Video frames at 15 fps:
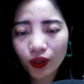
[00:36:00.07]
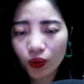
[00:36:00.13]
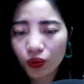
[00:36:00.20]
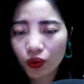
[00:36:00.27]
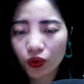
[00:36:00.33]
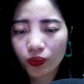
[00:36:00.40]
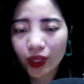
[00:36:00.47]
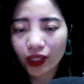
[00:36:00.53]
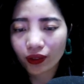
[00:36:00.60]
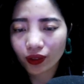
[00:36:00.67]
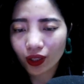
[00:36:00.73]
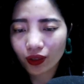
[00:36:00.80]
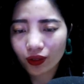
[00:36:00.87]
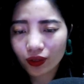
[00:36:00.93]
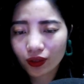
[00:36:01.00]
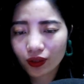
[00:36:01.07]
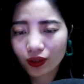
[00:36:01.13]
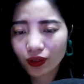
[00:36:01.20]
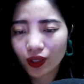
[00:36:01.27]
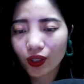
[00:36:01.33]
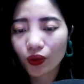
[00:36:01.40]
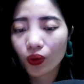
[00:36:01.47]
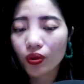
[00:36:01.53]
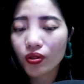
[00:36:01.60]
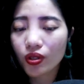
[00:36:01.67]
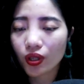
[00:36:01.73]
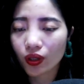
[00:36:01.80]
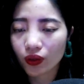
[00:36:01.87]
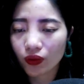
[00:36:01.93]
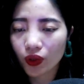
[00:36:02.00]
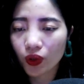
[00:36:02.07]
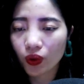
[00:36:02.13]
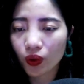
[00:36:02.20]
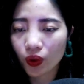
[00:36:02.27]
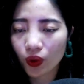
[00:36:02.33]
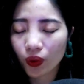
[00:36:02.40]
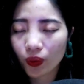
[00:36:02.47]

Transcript: không đủ bình tĩnh để đối diện với cô.